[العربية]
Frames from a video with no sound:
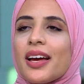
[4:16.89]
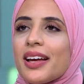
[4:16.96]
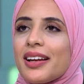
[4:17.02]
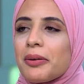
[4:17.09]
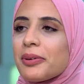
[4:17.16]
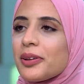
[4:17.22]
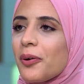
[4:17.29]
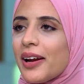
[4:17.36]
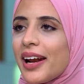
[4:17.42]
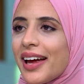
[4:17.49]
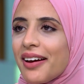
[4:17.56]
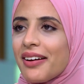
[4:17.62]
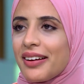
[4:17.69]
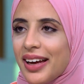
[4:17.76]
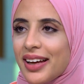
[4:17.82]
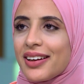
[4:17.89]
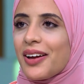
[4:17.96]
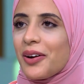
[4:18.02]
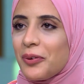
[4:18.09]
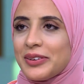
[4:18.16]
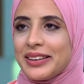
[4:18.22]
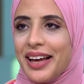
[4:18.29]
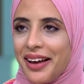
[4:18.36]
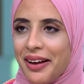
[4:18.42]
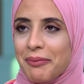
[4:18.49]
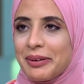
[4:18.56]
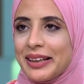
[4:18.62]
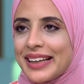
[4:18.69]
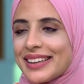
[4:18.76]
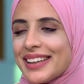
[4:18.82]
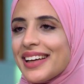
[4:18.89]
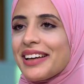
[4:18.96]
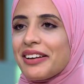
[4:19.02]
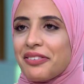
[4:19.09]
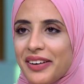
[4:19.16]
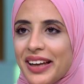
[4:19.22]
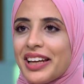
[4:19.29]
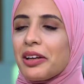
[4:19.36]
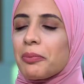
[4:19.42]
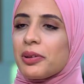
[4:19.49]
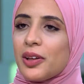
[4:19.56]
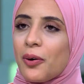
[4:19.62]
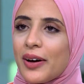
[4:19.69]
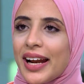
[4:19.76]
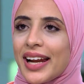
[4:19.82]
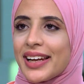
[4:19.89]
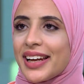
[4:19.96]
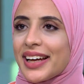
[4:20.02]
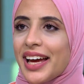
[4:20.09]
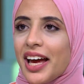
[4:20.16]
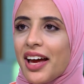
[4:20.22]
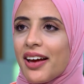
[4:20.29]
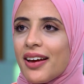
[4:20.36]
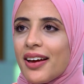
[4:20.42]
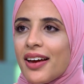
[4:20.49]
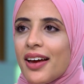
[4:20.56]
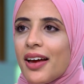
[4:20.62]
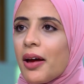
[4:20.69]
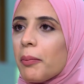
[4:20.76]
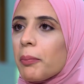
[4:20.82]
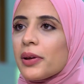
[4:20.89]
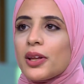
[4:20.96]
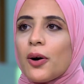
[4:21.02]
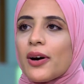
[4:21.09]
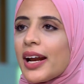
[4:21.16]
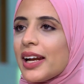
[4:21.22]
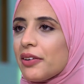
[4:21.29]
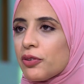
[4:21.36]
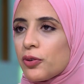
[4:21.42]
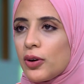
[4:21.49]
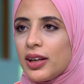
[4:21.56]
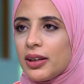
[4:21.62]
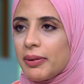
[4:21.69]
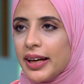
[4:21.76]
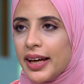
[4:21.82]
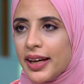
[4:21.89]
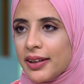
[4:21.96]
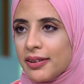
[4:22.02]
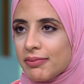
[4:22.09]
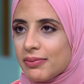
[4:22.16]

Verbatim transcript: اللي بيدور يعني انا قلتها قبل كده اللي فعلا اللي بيدور على النجاح بيدور عليه في كل مكان